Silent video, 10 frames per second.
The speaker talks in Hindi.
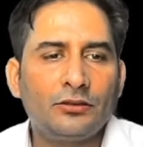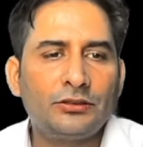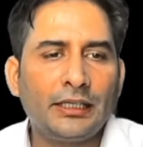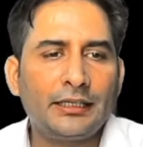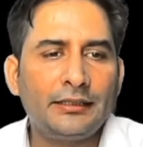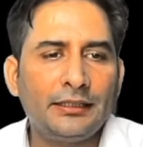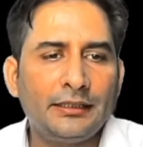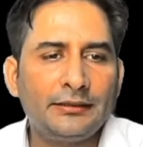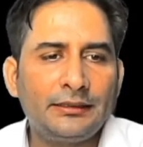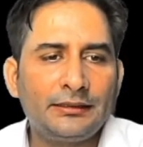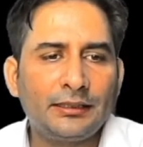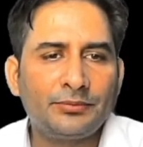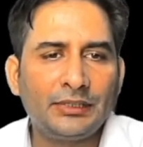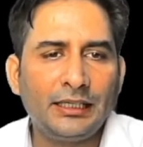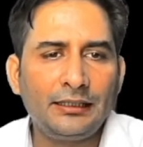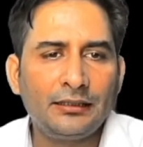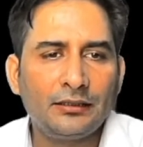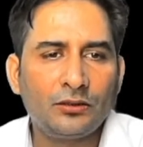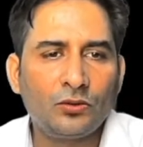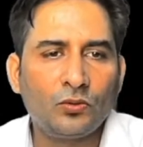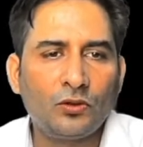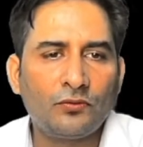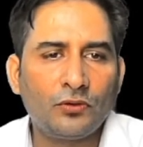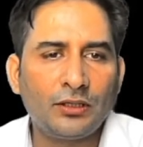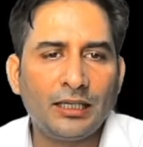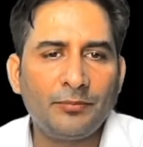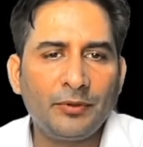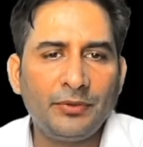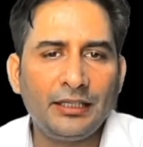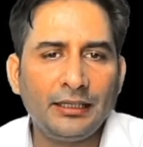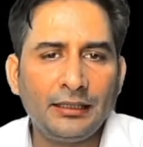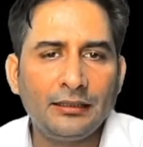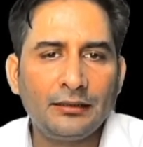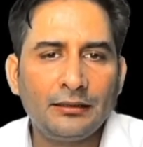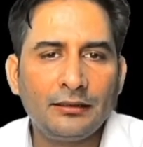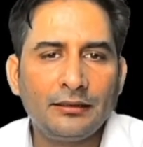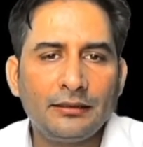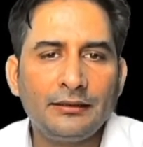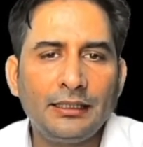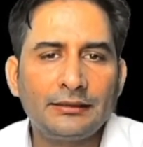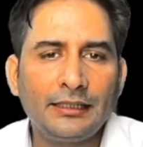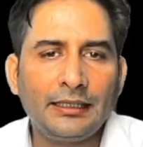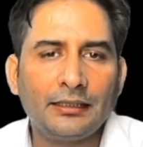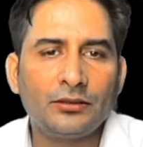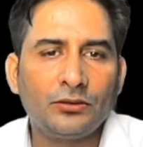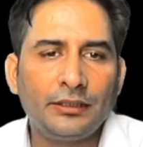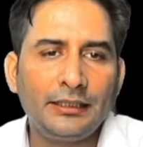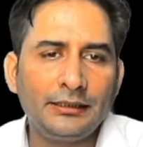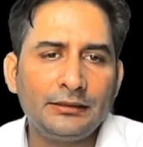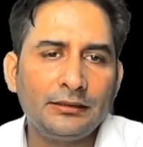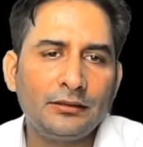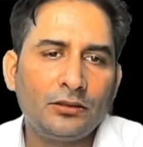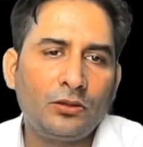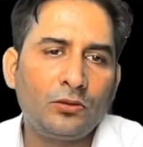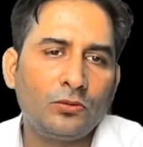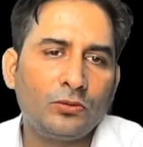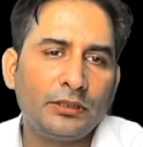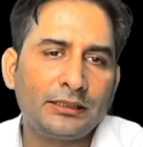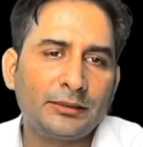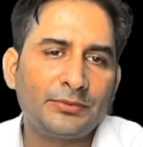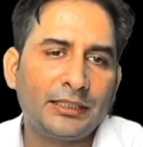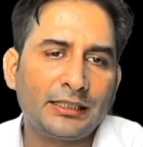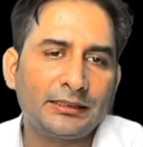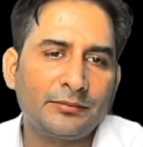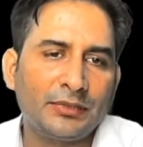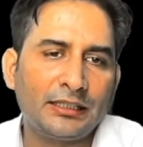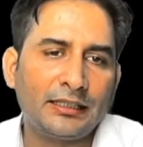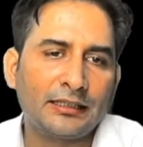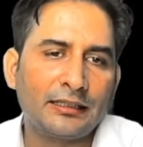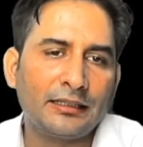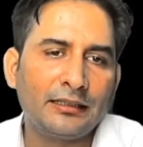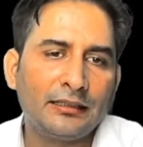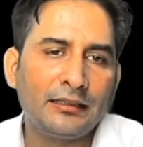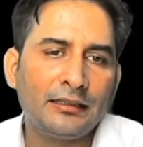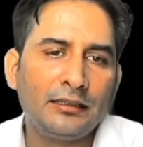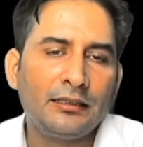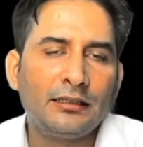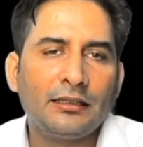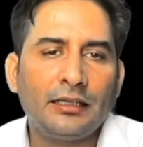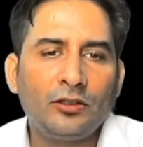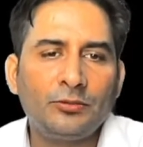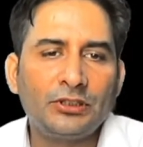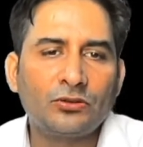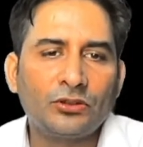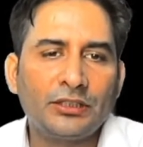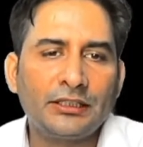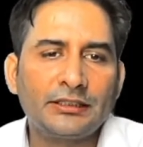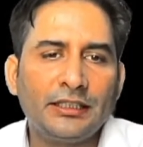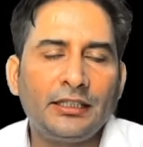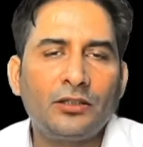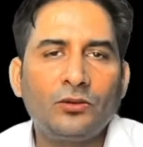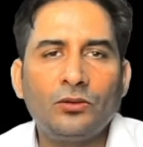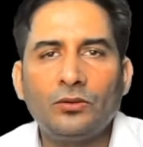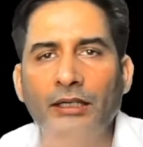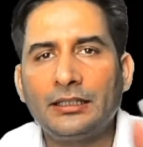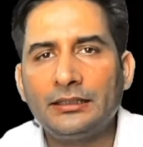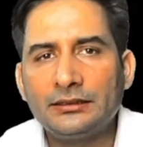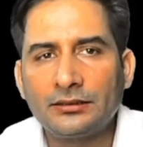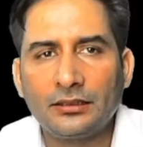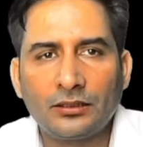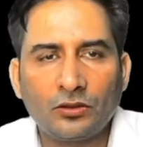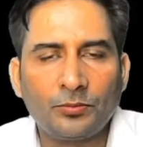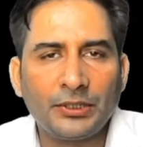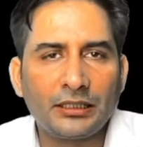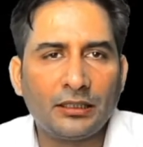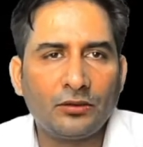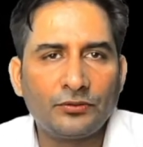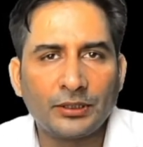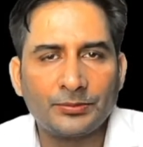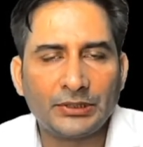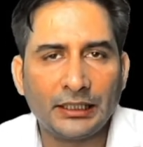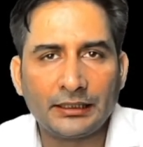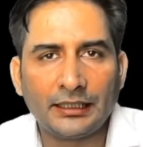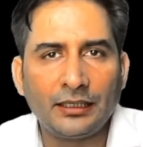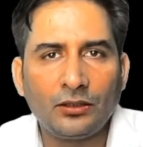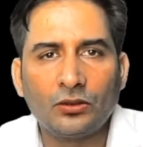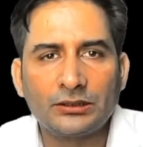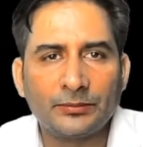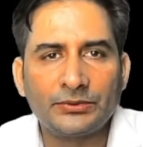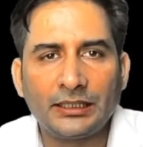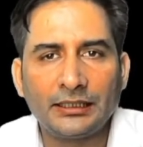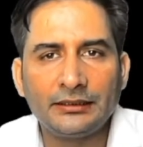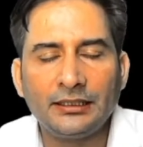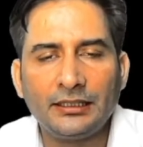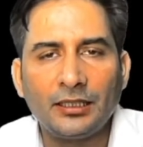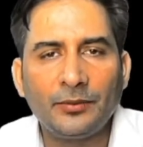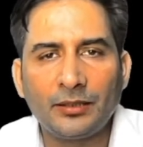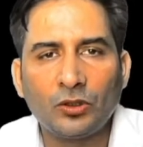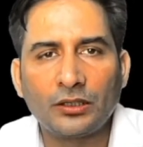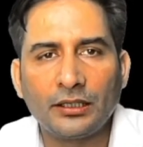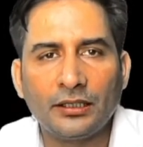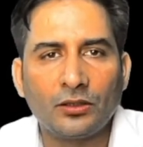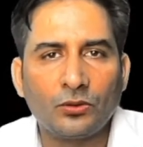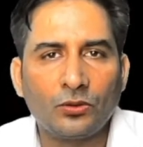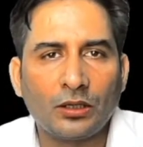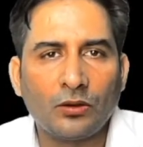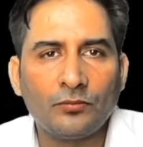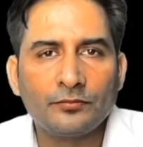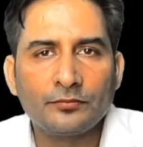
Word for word: तो चेक कीजिए इज इट सबसेट टू और फोर यहाँ पे भी हैं यस yes, हैं तो इट इज ट्रू यहाँ सबसेट का सिंबल दे रखा है आई होप दिस क्वेश्चन इज क्लियर टू यू एंड दिस टॉपिक ऑफ सबसेट एंड नोट सबसेट इज लिटिल बिट मोर क्लियर टू यू नाउ